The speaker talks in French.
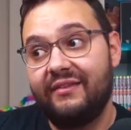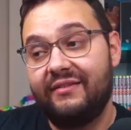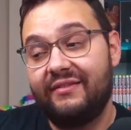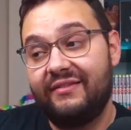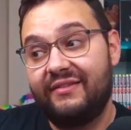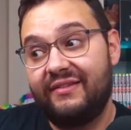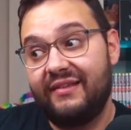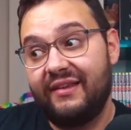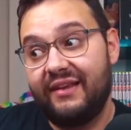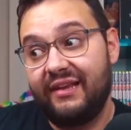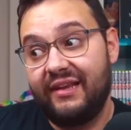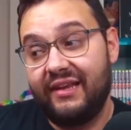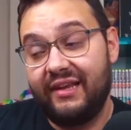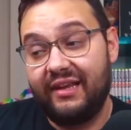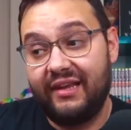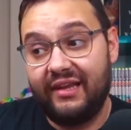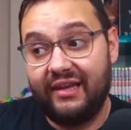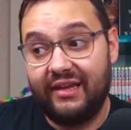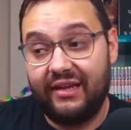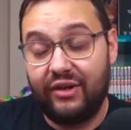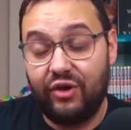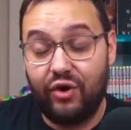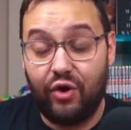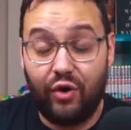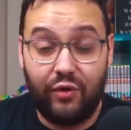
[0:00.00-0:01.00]

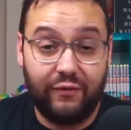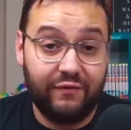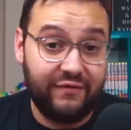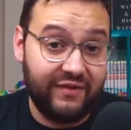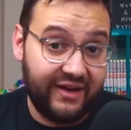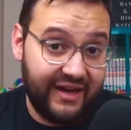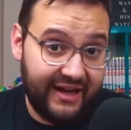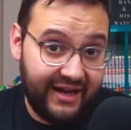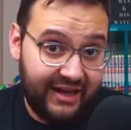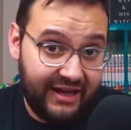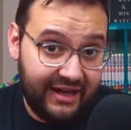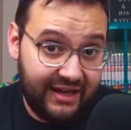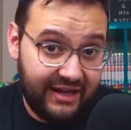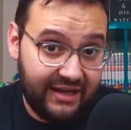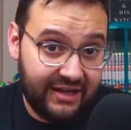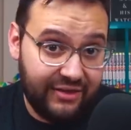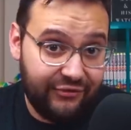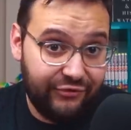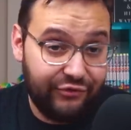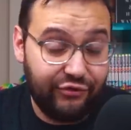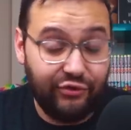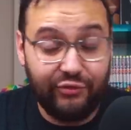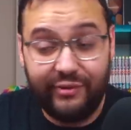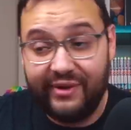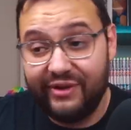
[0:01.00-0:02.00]
c'est qu'en vrai,
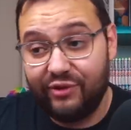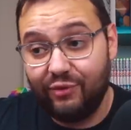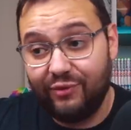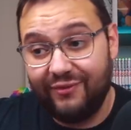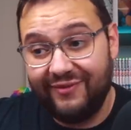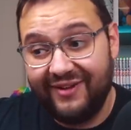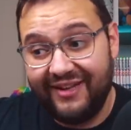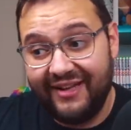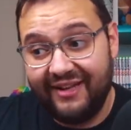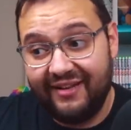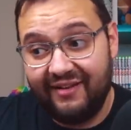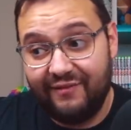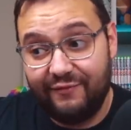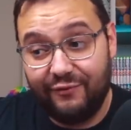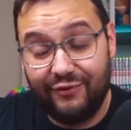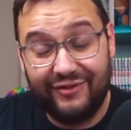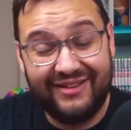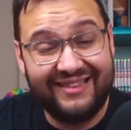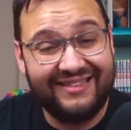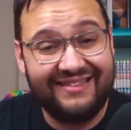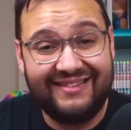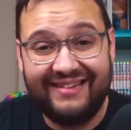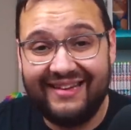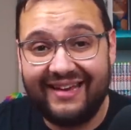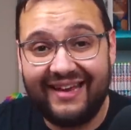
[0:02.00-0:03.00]
je lui ai trouvé des défauts
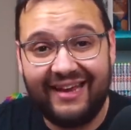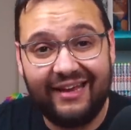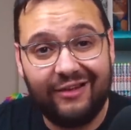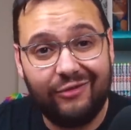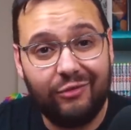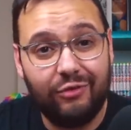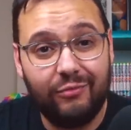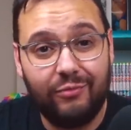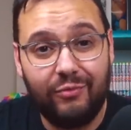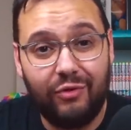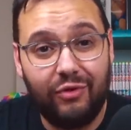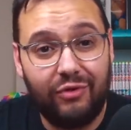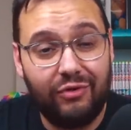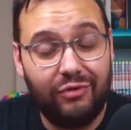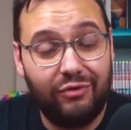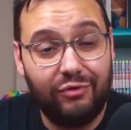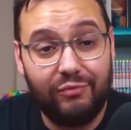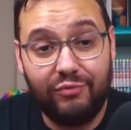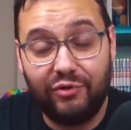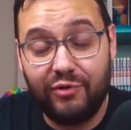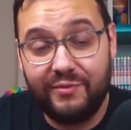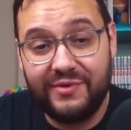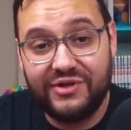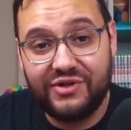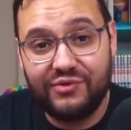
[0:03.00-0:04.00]
directement le
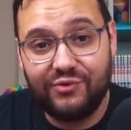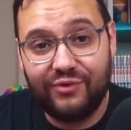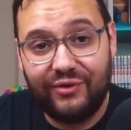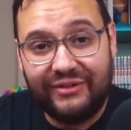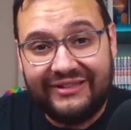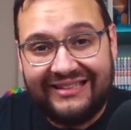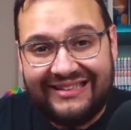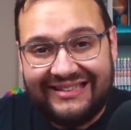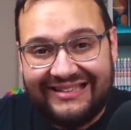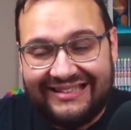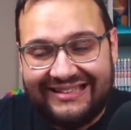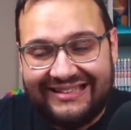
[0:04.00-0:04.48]
premier jour.